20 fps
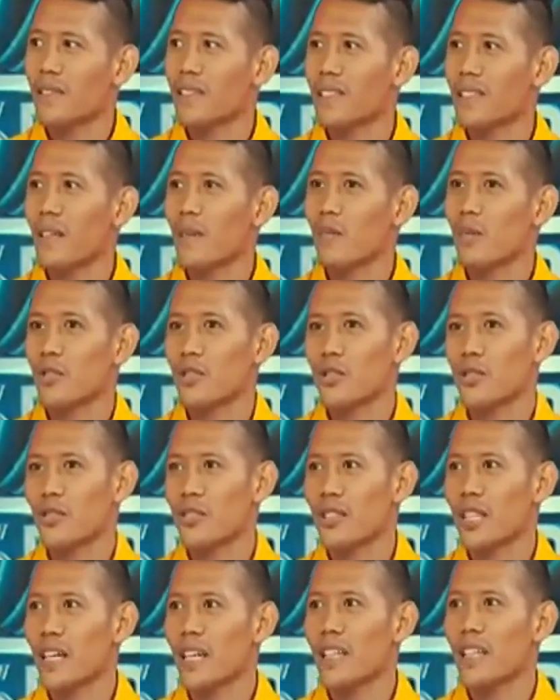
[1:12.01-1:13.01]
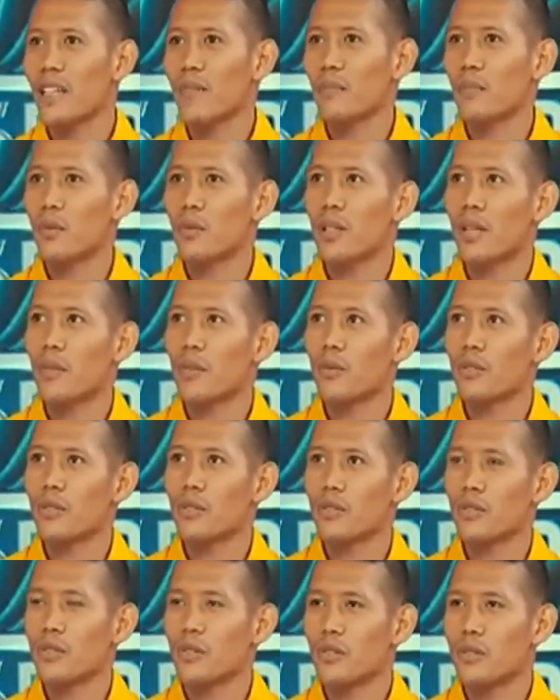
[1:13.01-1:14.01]
tapos yung training po, tapos
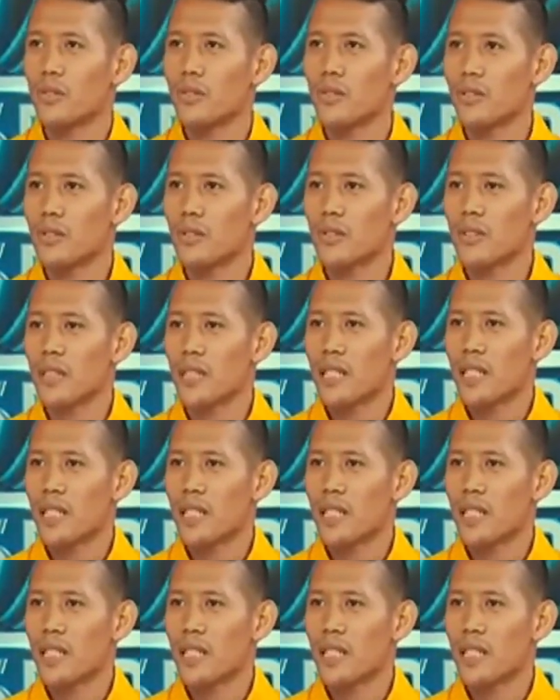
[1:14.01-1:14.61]
yung